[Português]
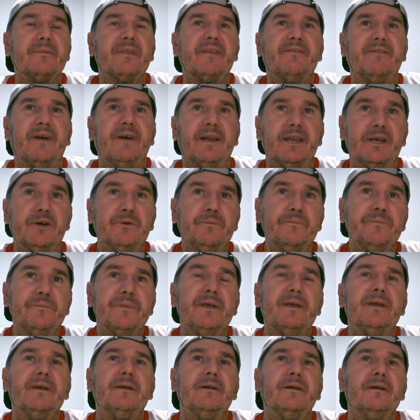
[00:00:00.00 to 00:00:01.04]
Valeu?
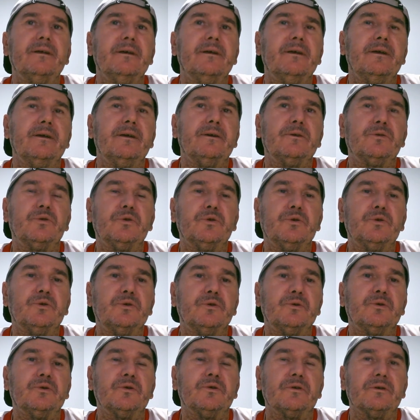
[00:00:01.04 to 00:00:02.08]
Eu
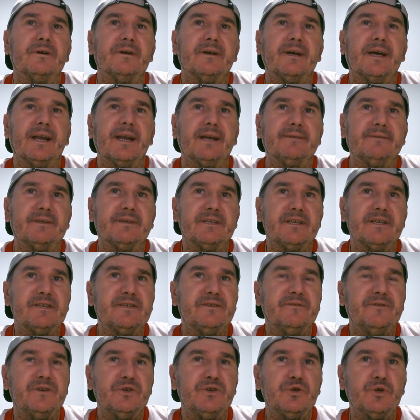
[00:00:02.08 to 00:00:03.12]
estou gravando esse
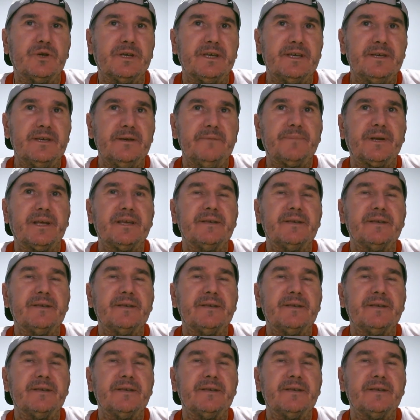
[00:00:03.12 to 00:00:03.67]
vídeo aqui